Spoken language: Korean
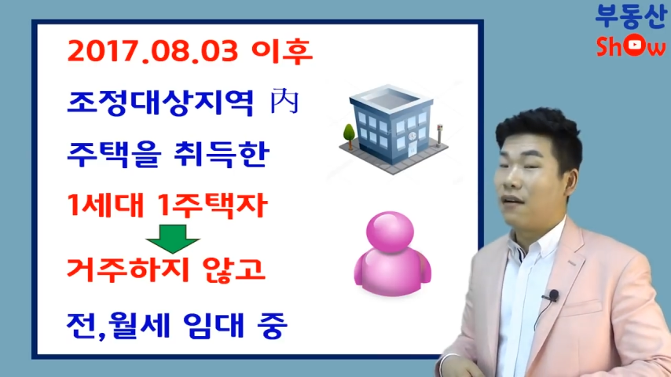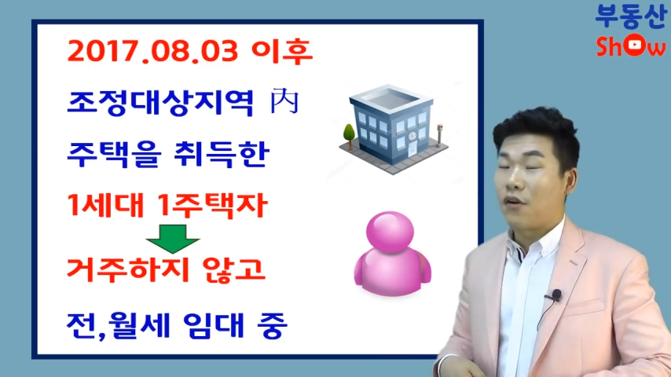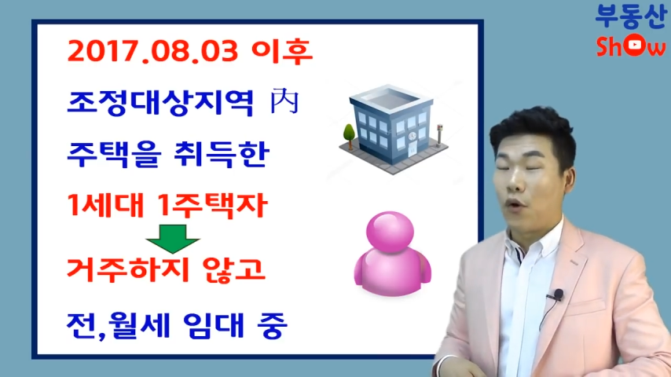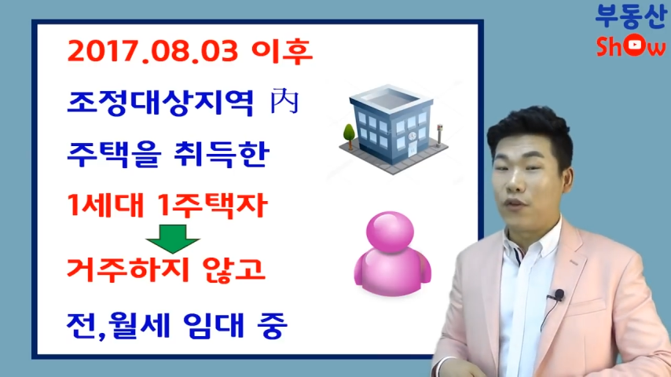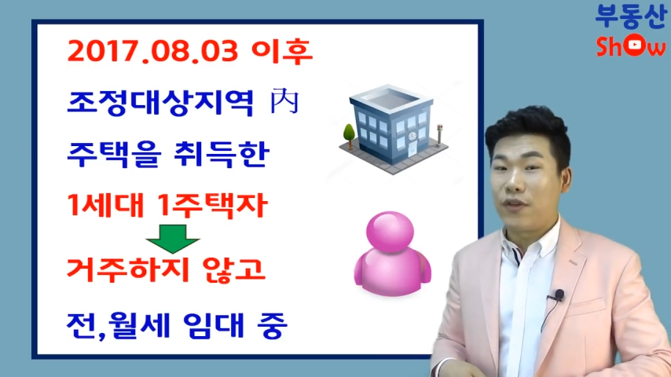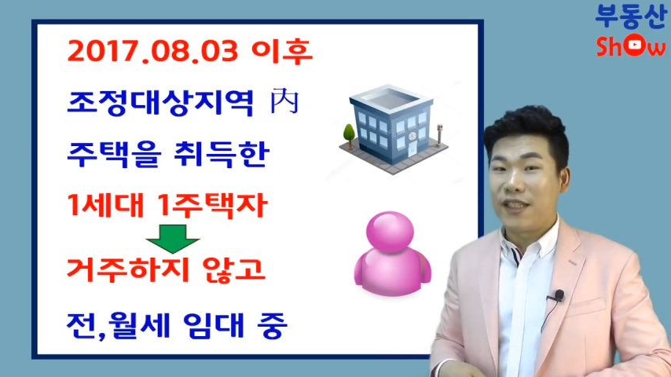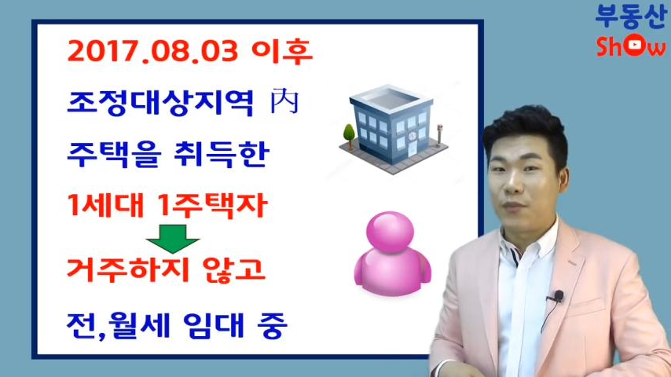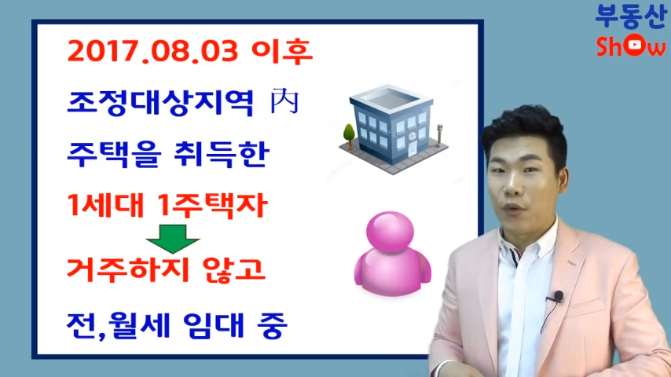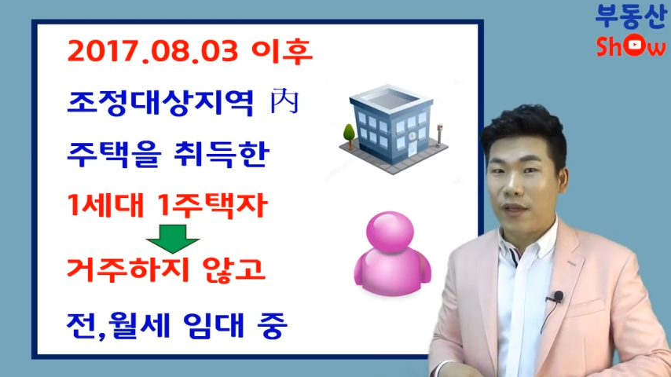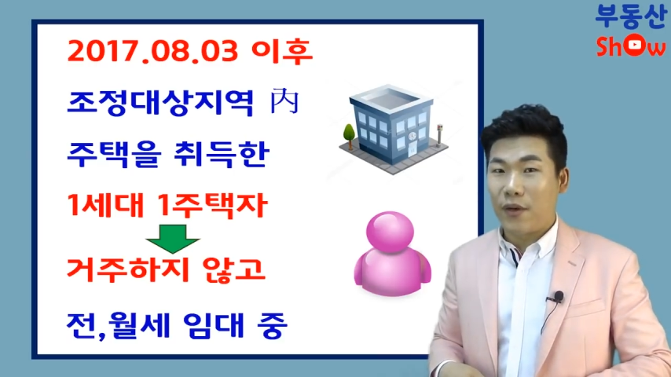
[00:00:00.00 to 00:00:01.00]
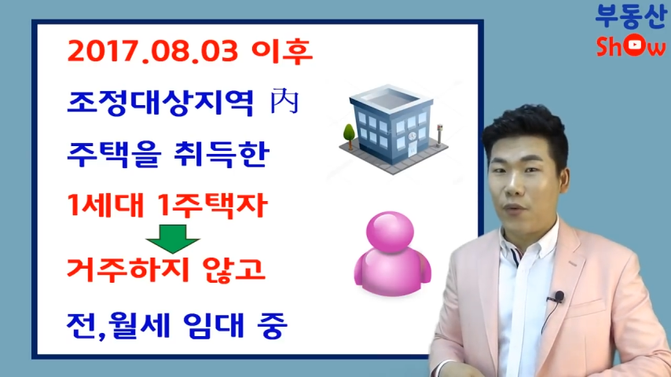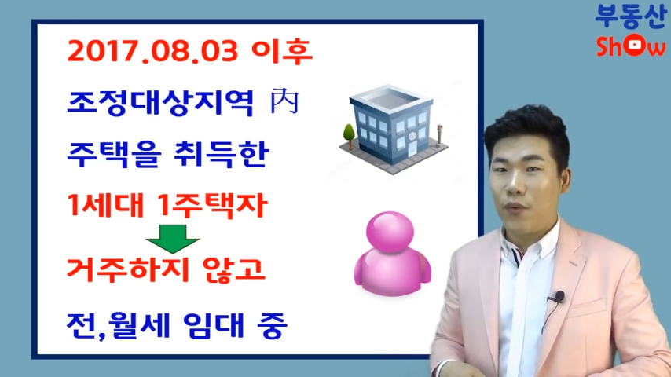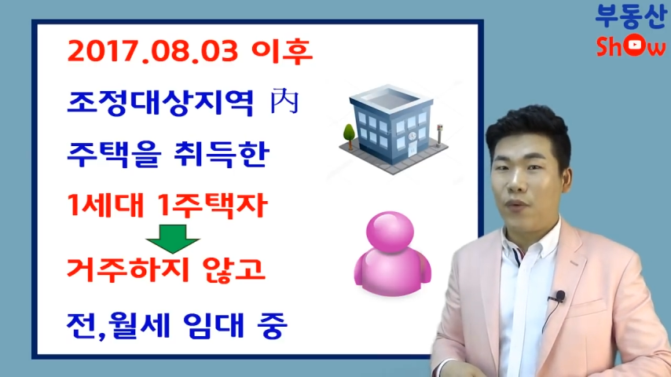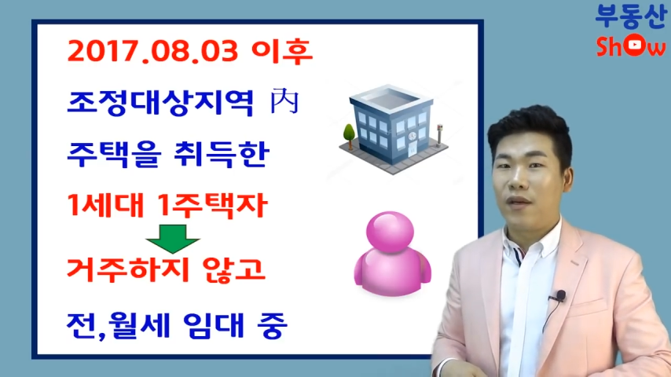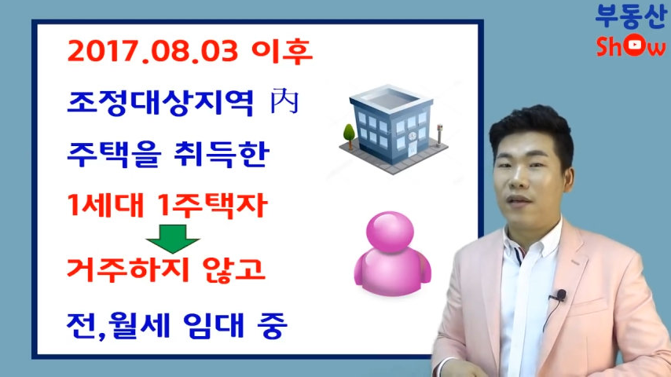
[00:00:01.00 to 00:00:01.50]
거주하지
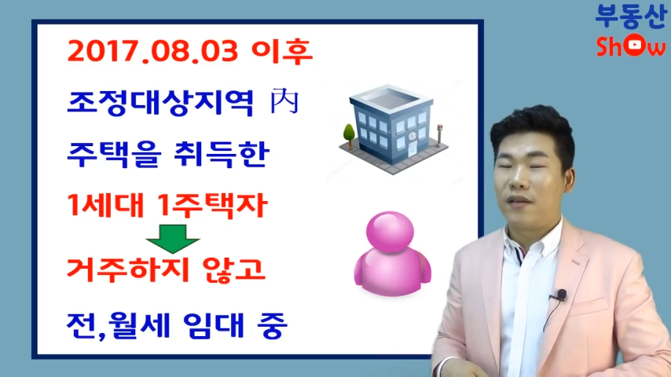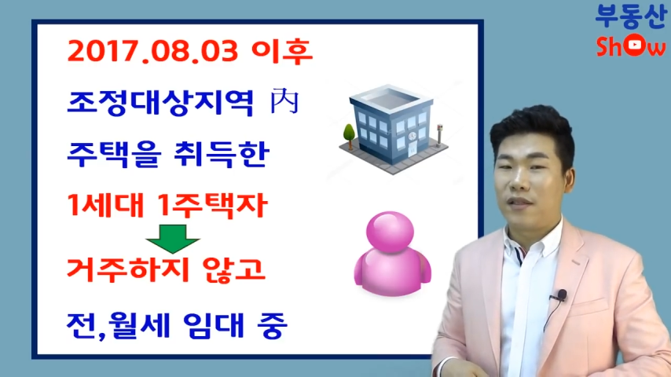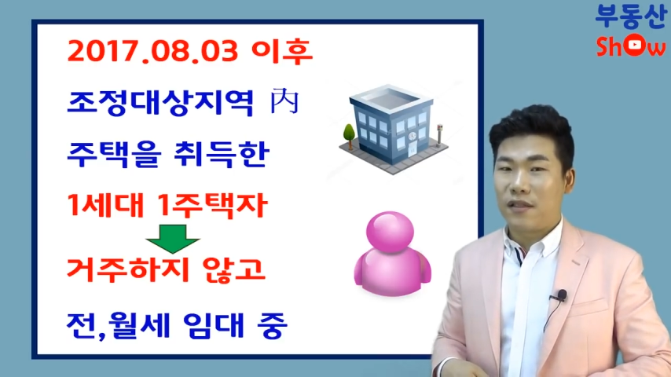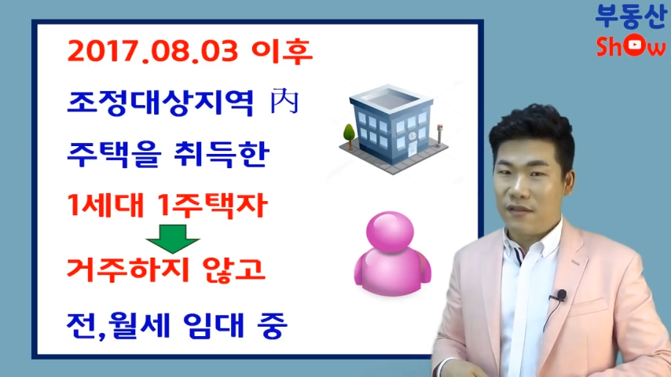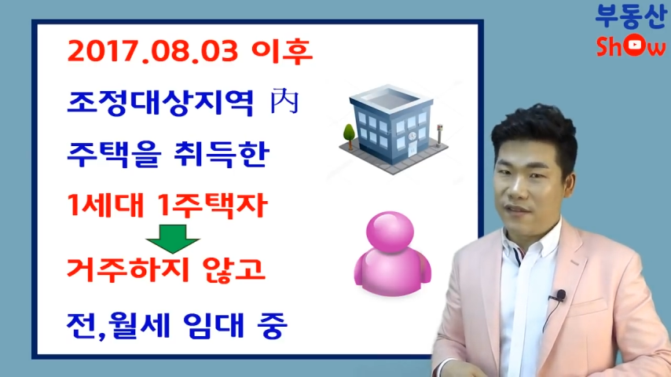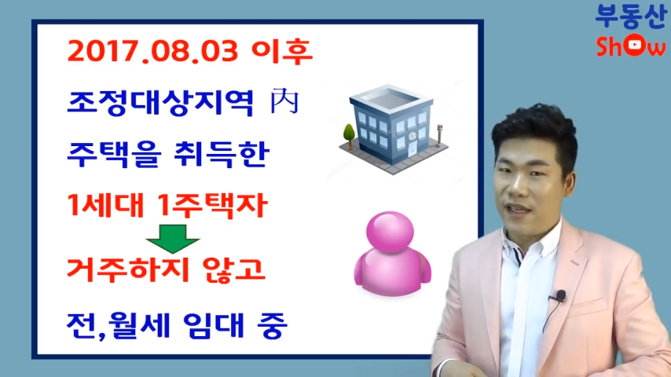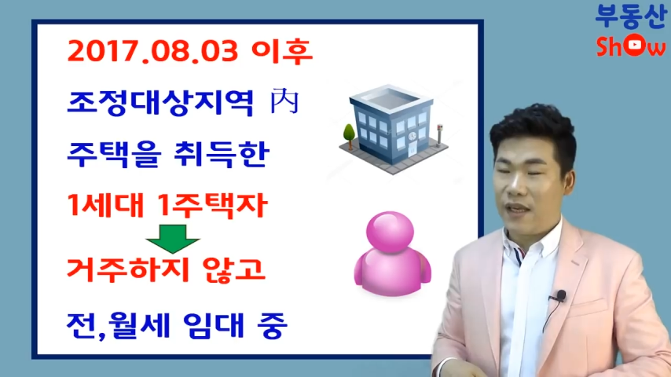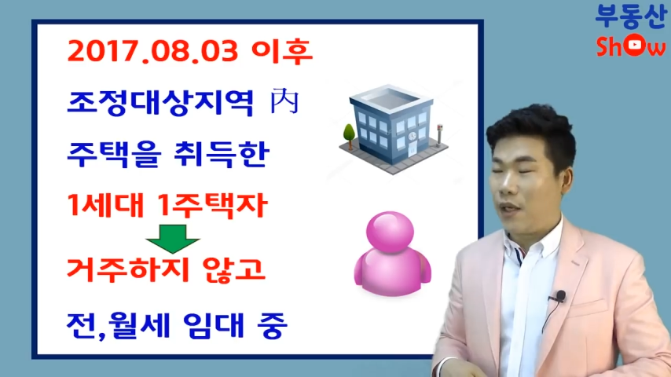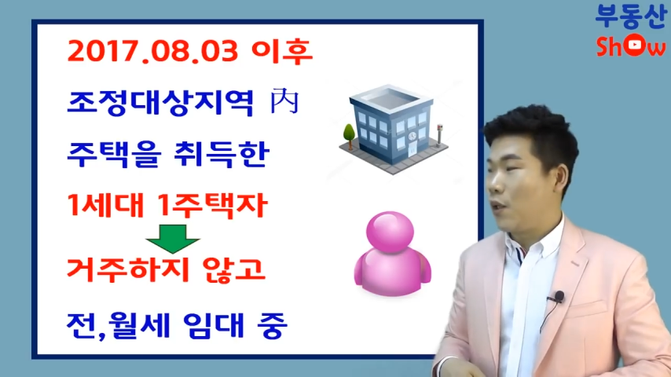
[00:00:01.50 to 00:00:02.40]
못하고 장세